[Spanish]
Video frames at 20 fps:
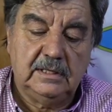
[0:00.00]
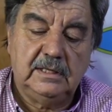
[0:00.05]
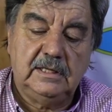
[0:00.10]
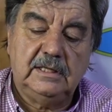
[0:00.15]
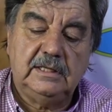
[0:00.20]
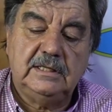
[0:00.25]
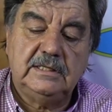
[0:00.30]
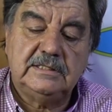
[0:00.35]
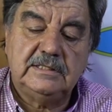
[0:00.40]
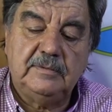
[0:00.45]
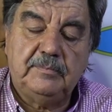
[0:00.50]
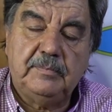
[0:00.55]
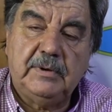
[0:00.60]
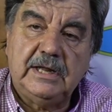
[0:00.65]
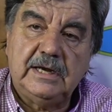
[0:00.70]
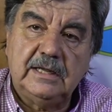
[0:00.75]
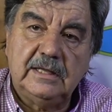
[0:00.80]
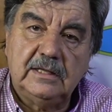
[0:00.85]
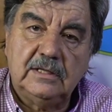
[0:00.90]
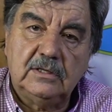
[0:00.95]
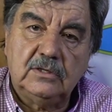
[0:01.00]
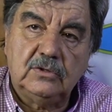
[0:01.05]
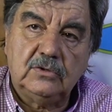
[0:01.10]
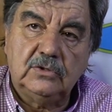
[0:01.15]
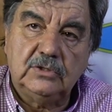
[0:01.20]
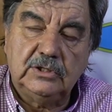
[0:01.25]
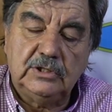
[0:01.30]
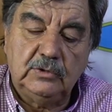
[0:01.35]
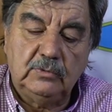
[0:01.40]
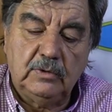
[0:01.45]
y disipar
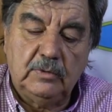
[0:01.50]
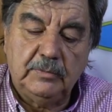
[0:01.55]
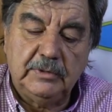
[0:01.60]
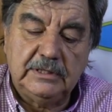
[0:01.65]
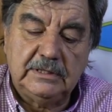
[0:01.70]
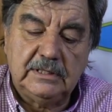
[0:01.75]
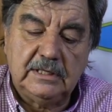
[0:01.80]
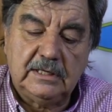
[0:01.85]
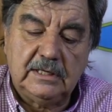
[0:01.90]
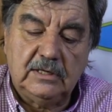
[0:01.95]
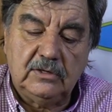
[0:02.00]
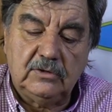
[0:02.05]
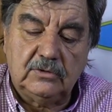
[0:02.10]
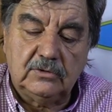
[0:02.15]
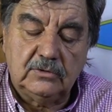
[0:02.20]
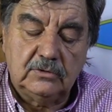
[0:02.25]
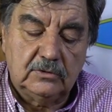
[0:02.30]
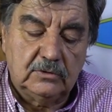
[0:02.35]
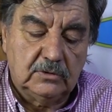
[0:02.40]
continuamente el calor.